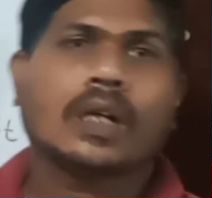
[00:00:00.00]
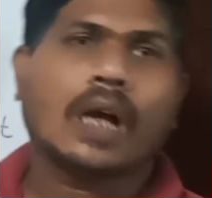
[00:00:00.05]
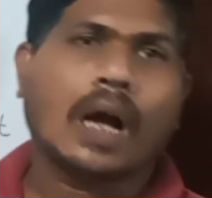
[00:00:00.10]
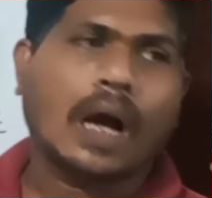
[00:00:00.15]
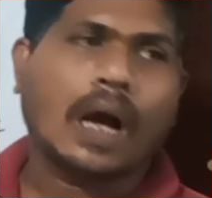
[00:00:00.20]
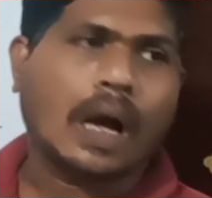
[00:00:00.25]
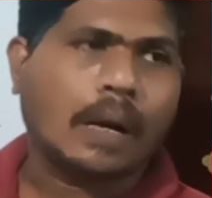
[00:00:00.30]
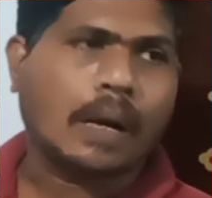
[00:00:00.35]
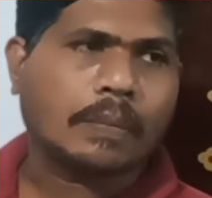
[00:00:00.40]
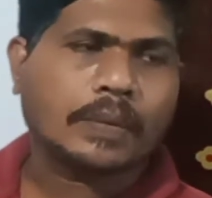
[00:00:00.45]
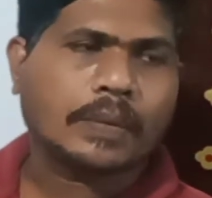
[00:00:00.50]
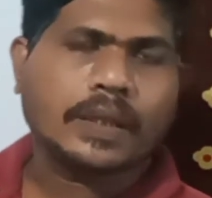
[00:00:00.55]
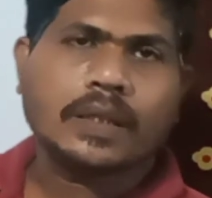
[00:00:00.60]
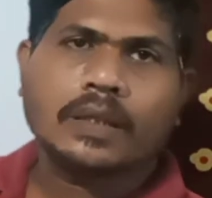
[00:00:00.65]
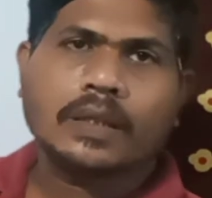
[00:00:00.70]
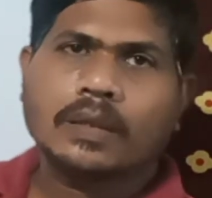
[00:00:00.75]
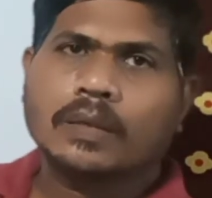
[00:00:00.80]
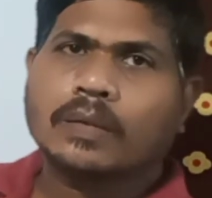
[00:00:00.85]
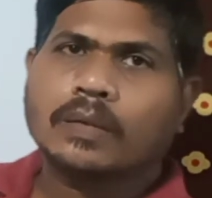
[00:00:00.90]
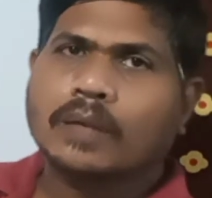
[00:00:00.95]
आपकी
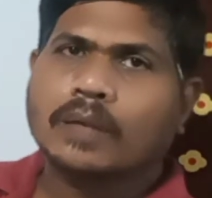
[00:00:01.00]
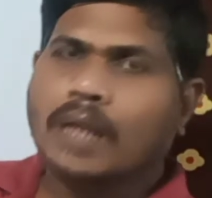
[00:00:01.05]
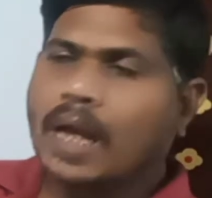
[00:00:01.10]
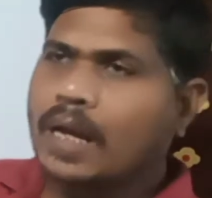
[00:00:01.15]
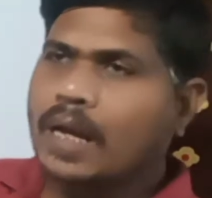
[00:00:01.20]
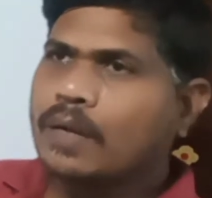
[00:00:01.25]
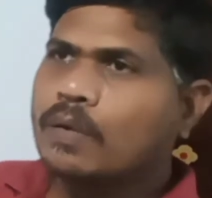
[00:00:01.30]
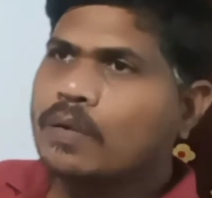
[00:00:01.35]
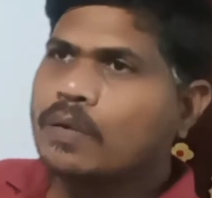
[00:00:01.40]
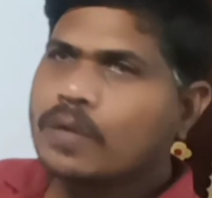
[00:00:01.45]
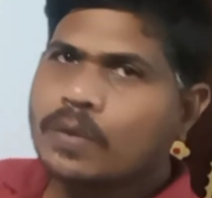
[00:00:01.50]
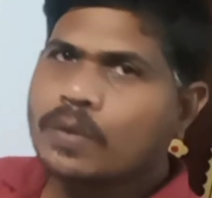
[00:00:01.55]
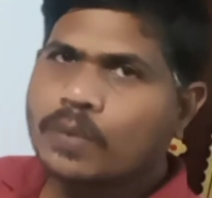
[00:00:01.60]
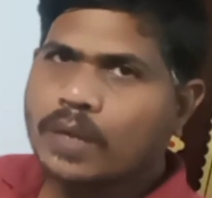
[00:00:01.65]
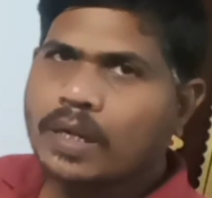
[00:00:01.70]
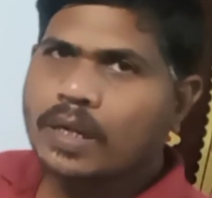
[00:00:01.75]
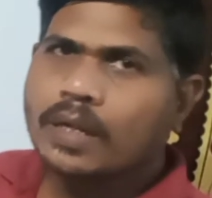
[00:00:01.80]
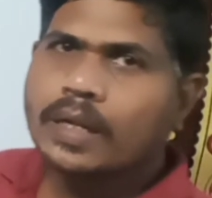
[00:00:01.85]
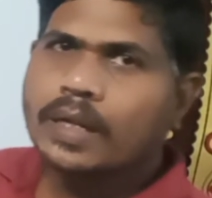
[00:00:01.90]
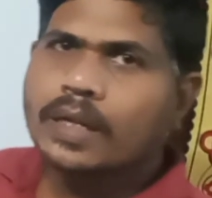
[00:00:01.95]
लाइन और
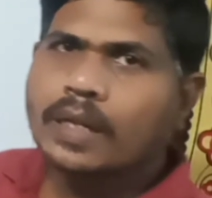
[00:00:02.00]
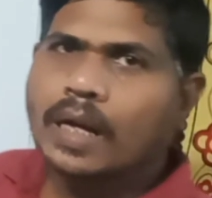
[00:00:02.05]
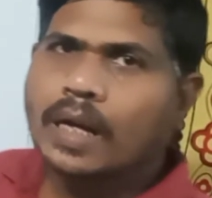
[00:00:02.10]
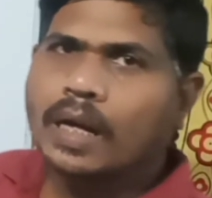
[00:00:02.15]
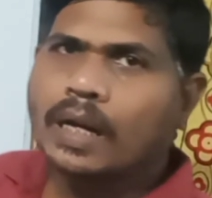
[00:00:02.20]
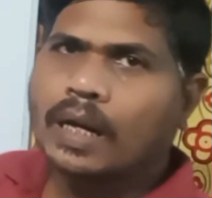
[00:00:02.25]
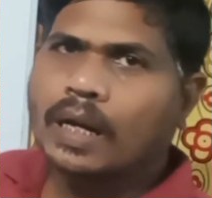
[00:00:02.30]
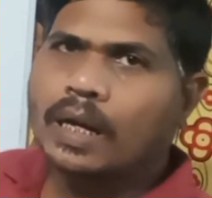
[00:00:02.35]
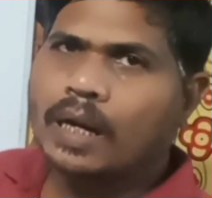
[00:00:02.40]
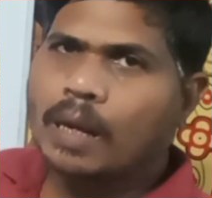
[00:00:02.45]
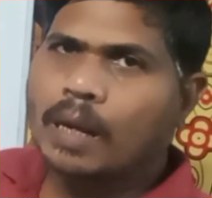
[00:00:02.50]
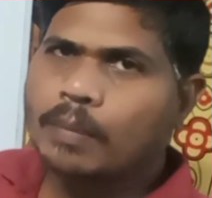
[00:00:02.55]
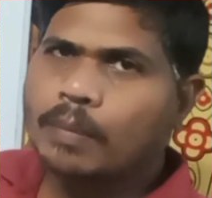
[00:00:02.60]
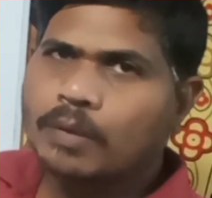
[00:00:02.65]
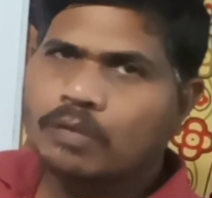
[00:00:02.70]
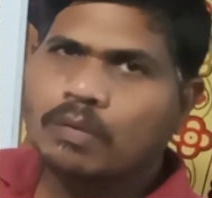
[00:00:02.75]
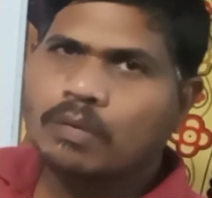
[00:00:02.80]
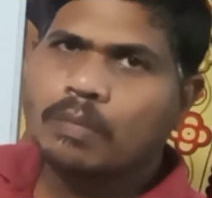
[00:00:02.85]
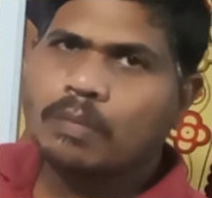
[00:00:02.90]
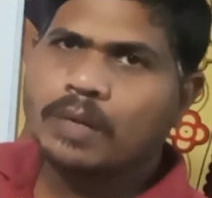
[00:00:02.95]
न्यूट्रल के तार अगर
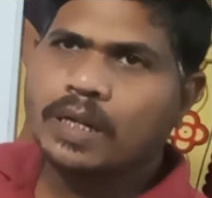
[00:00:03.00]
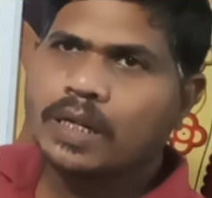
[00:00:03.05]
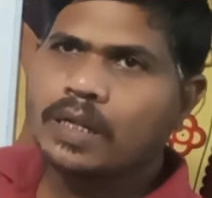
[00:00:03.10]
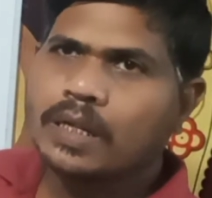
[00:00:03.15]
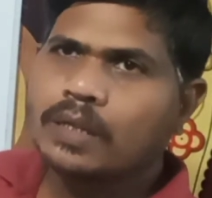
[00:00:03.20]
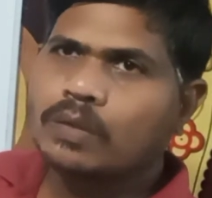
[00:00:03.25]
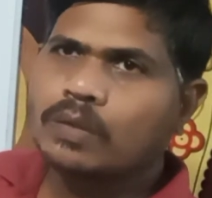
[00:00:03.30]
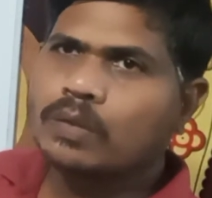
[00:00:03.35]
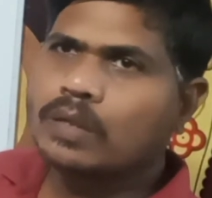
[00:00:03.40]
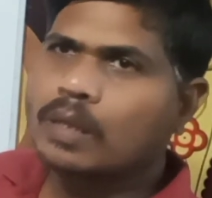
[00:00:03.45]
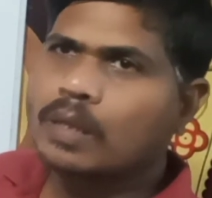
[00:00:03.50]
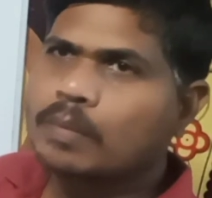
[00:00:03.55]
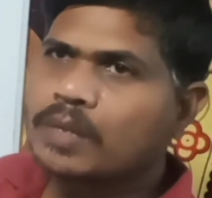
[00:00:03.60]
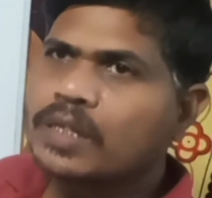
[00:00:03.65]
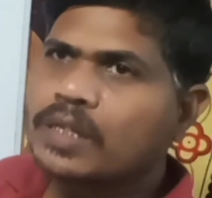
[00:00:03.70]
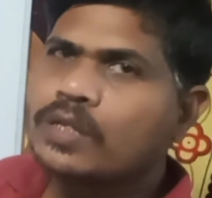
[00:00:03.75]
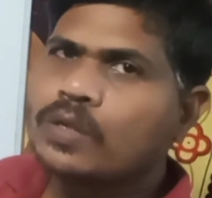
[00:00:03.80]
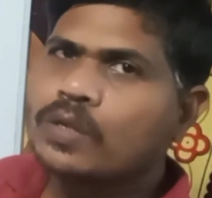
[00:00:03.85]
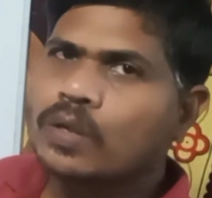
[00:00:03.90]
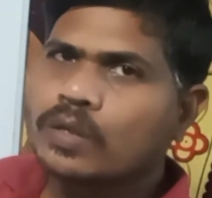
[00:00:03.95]
आपस में मिले हैं तो तभी
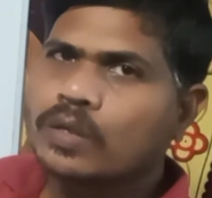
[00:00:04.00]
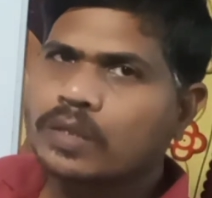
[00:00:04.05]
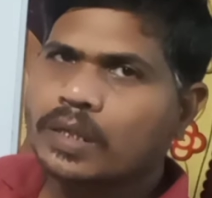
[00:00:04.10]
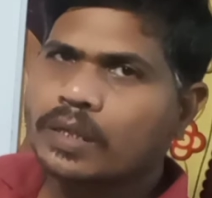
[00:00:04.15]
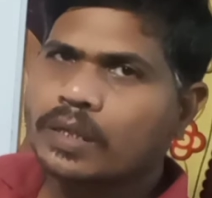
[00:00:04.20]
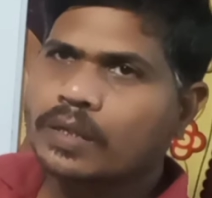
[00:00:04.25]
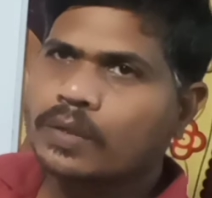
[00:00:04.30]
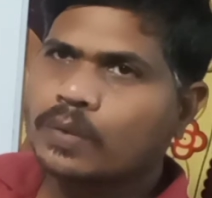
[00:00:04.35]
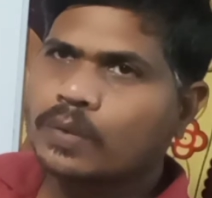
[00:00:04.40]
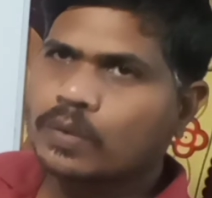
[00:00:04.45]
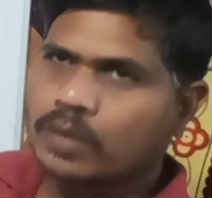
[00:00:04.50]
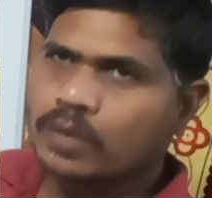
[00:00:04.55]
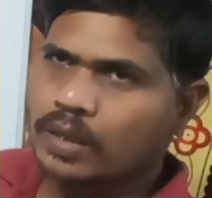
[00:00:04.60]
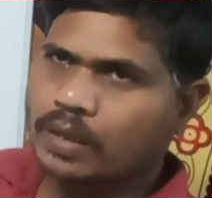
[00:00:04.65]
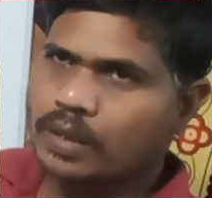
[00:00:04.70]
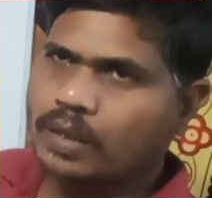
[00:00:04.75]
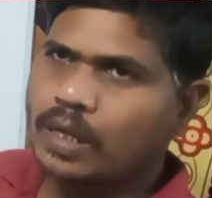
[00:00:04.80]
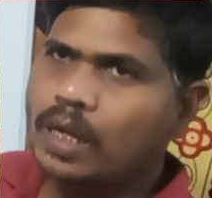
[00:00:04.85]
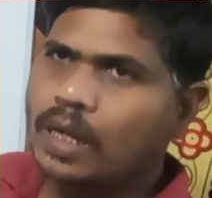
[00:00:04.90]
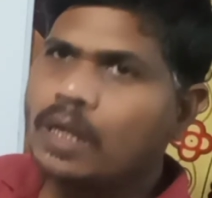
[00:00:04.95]
शॉर्ट सर्किट हो
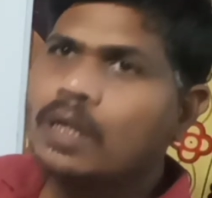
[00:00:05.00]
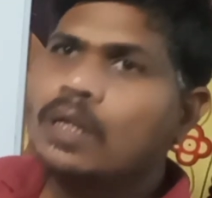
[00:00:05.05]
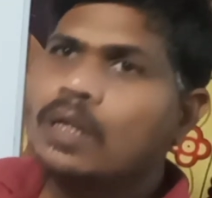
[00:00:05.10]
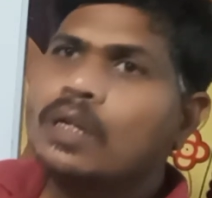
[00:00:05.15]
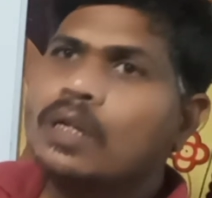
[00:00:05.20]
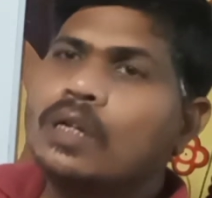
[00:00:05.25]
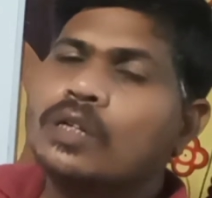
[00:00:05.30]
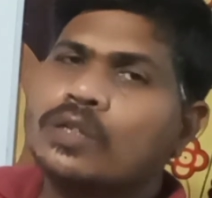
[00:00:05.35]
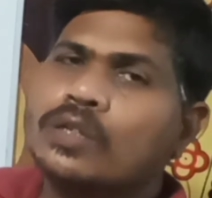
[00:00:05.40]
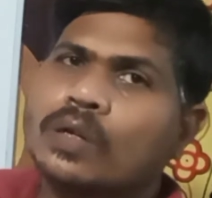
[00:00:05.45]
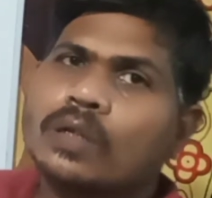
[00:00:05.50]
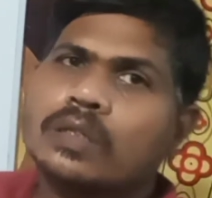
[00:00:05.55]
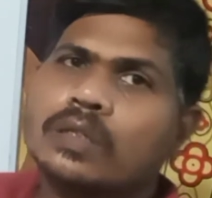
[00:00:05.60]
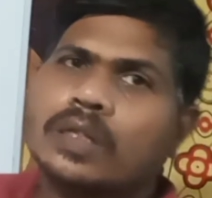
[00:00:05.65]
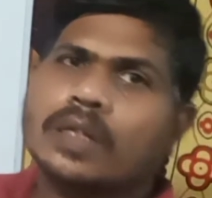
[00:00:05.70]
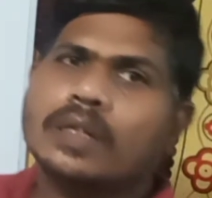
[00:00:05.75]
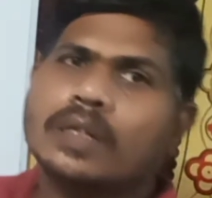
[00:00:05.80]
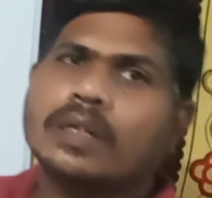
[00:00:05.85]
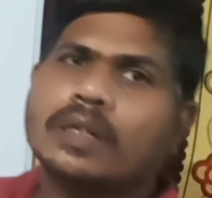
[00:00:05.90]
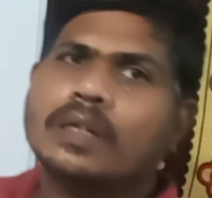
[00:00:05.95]
सकता है शॉर्ट
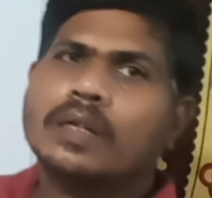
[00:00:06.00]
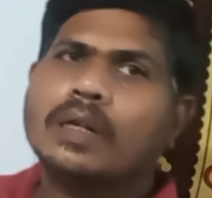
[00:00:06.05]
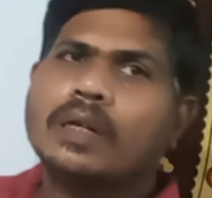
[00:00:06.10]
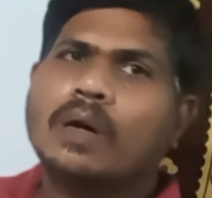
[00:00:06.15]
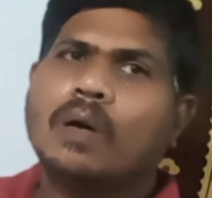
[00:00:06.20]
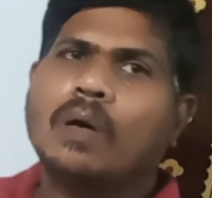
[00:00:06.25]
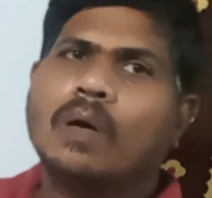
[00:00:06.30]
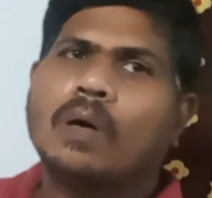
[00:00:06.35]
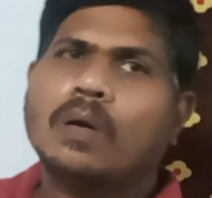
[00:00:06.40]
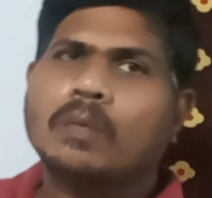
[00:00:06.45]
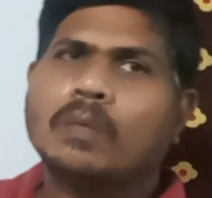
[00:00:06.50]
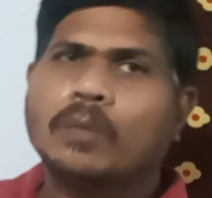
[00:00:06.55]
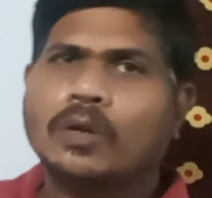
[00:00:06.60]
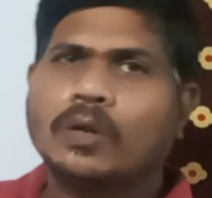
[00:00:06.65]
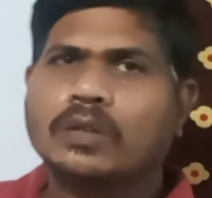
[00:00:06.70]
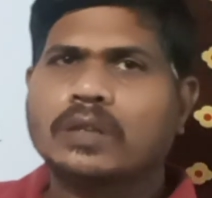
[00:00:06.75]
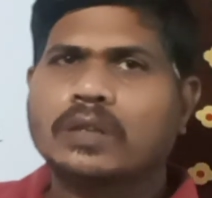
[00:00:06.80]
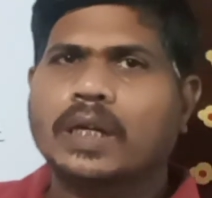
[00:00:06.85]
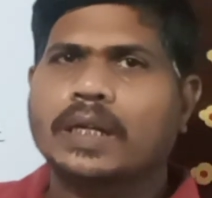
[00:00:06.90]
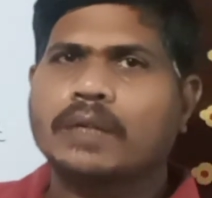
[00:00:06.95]
सर्किट के और
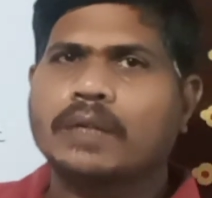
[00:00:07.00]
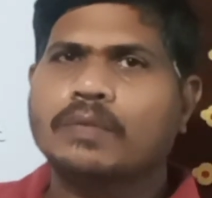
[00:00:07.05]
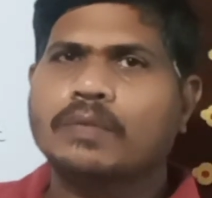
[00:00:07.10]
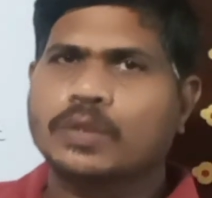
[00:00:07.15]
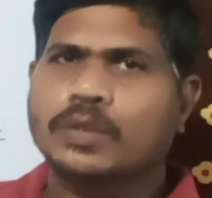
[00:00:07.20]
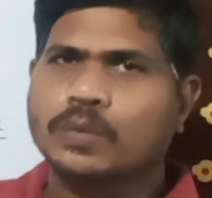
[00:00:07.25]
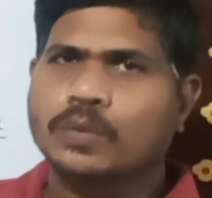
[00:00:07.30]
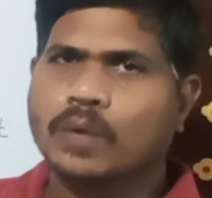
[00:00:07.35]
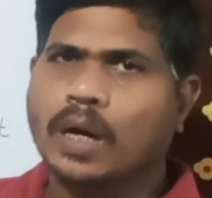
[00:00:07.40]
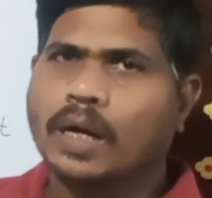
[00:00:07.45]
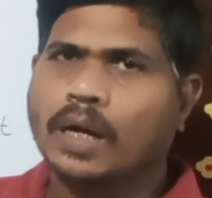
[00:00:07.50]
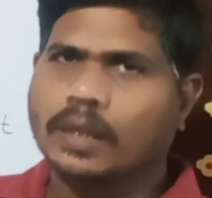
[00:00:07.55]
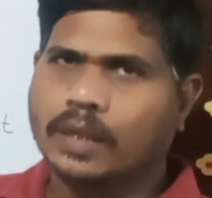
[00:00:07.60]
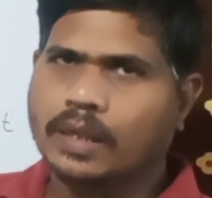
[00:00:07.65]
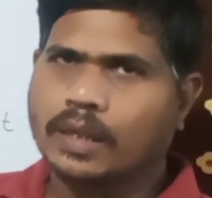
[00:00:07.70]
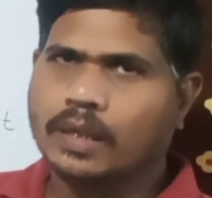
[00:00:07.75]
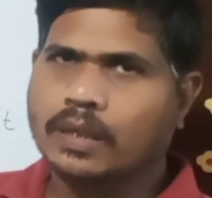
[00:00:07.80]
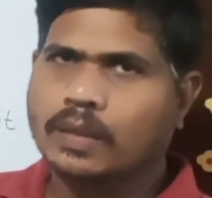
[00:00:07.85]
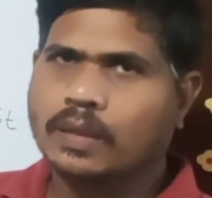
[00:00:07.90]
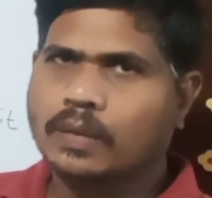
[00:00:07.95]
बहुत सारी वजूहत
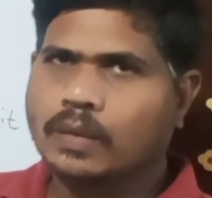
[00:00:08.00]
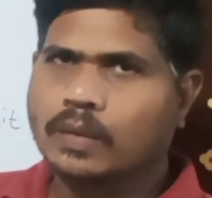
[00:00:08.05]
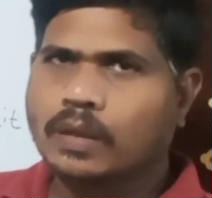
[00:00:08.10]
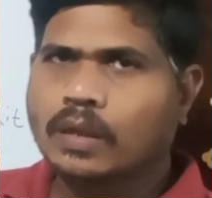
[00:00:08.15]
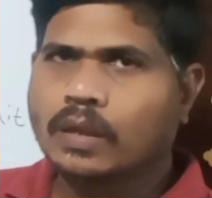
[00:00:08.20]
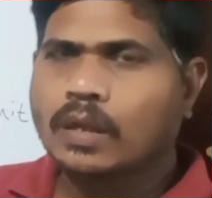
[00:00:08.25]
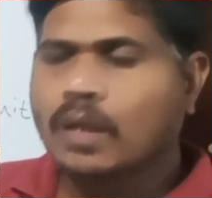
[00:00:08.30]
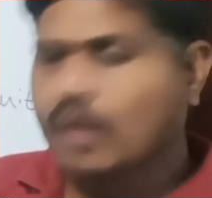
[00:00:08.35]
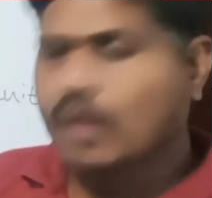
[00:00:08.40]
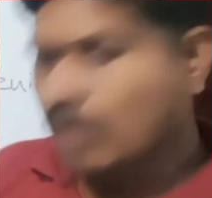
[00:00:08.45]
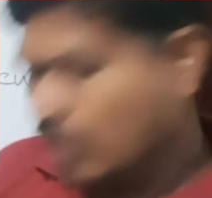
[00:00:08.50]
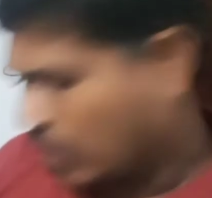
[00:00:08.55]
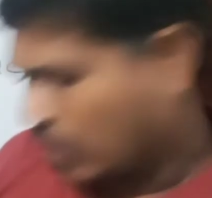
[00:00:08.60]
हैं क्या